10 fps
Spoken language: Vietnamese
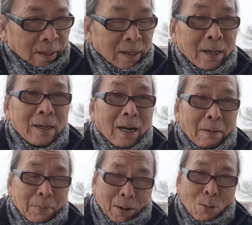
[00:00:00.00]
nhưng
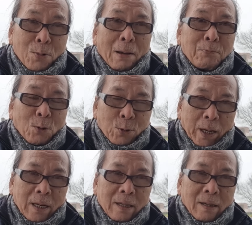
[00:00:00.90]
là về cung cấp vũ
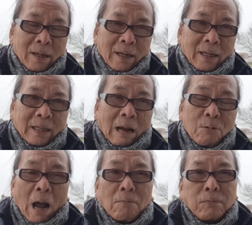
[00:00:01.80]
khí tàu
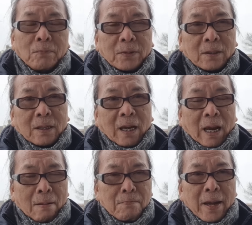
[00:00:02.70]
cộng thì
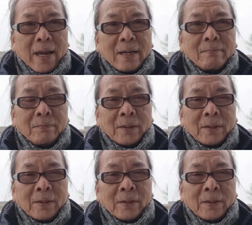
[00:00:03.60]
hăm he